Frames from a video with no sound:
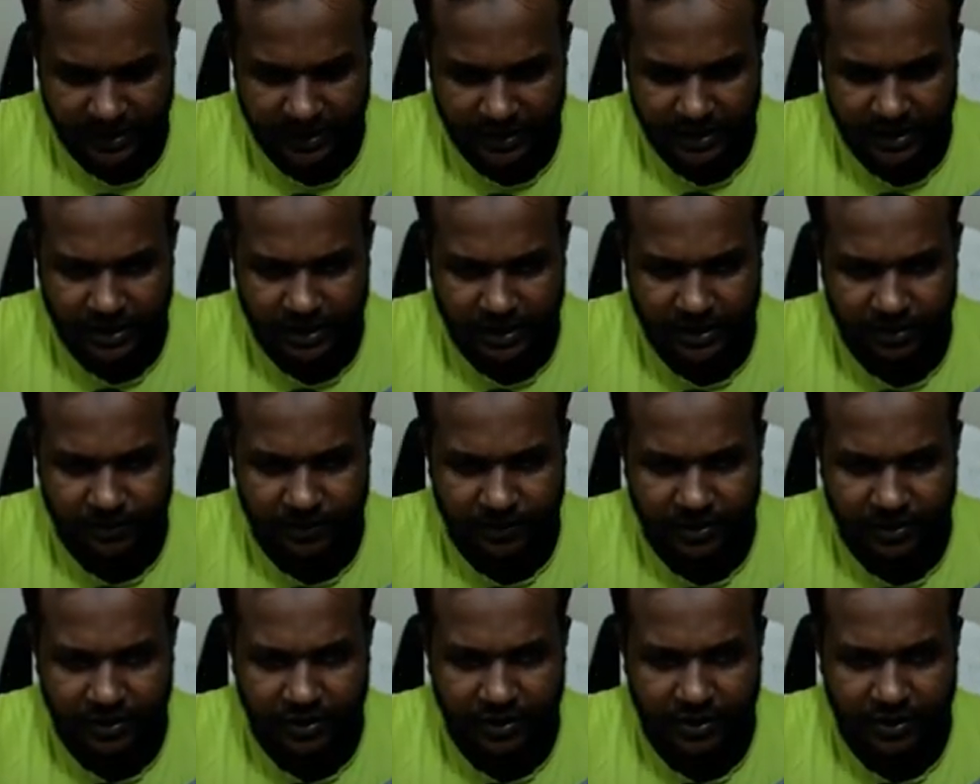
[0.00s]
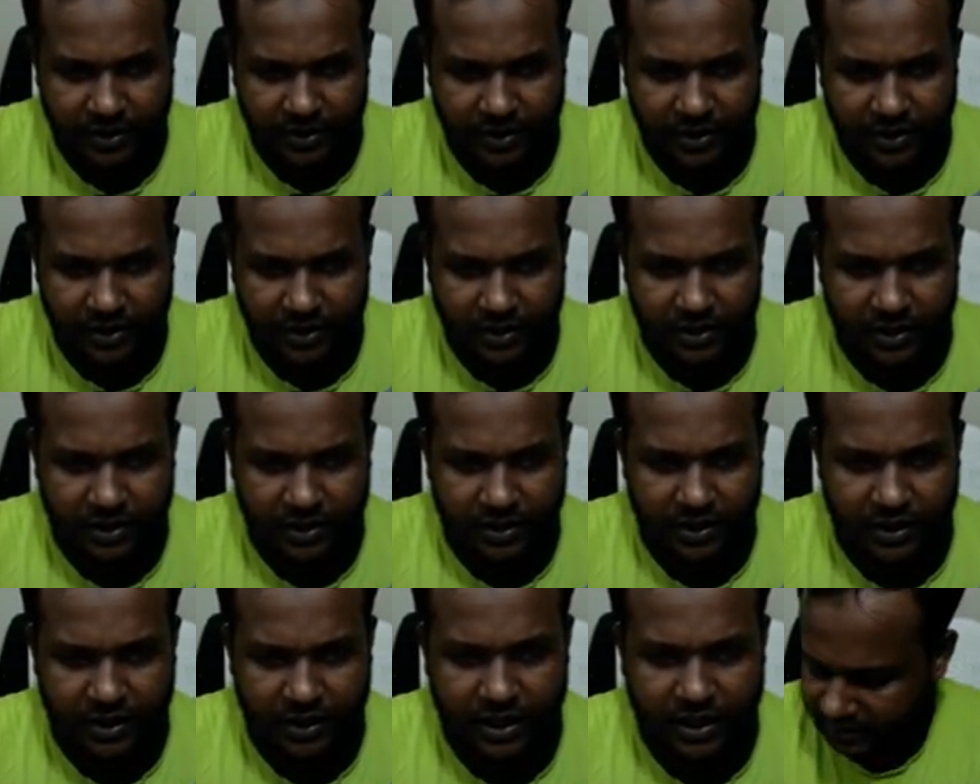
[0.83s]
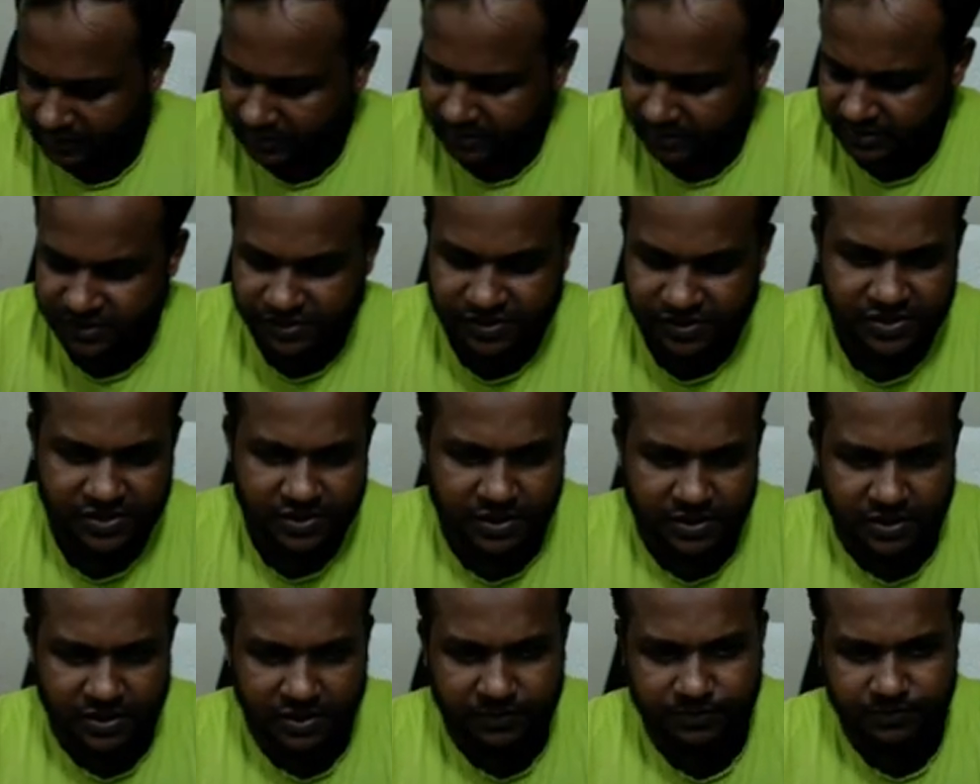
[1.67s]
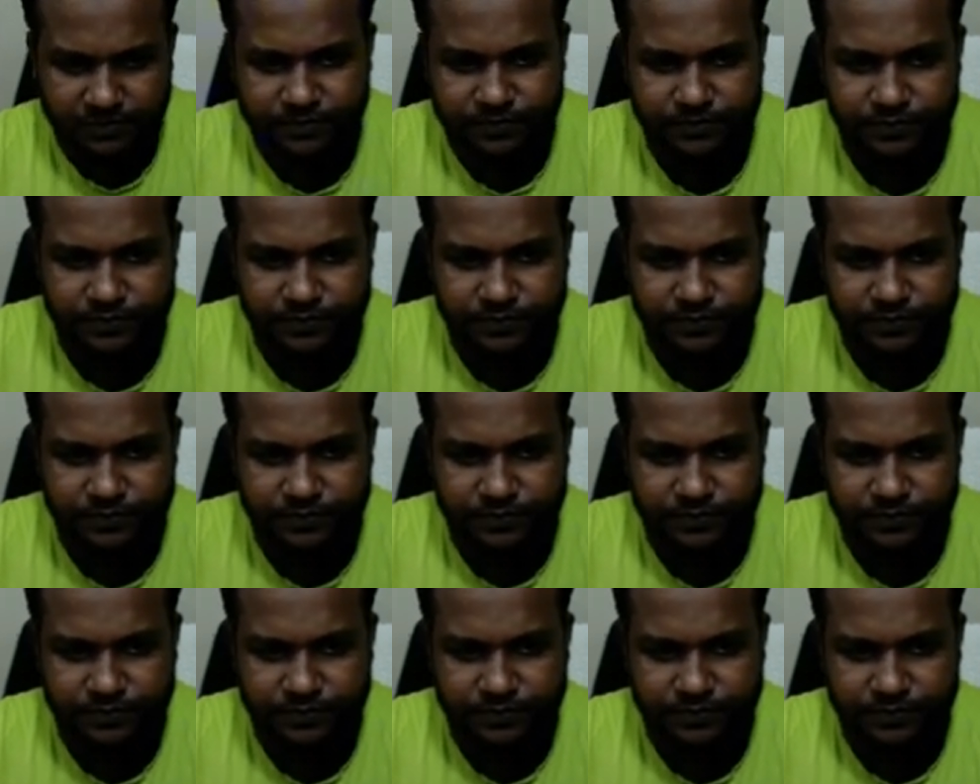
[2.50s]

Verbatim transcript: এখানে আমি একটা জিনিস রাখলাম